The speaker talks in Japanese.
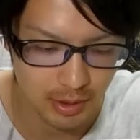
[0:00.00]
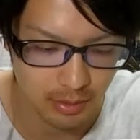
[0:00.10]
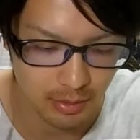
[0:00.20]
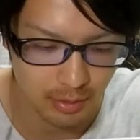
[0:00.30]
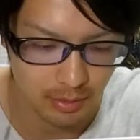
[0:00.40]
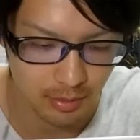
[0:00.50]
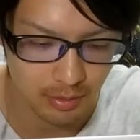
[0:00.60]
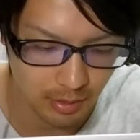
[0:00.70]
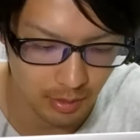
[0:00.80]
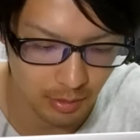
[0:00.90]
けど、
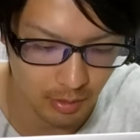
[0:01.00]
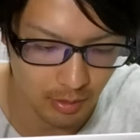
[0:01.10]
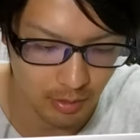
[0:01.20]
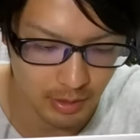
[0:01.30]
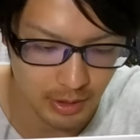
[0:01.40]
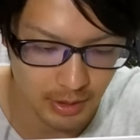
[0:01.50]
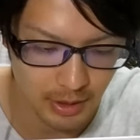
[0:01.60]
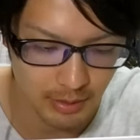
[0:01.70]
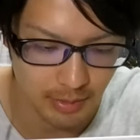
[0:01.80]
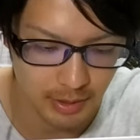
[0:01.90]
これを構成して
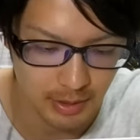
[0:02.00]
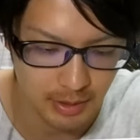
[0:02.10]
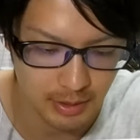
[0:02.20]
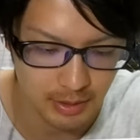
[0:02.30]
いきます。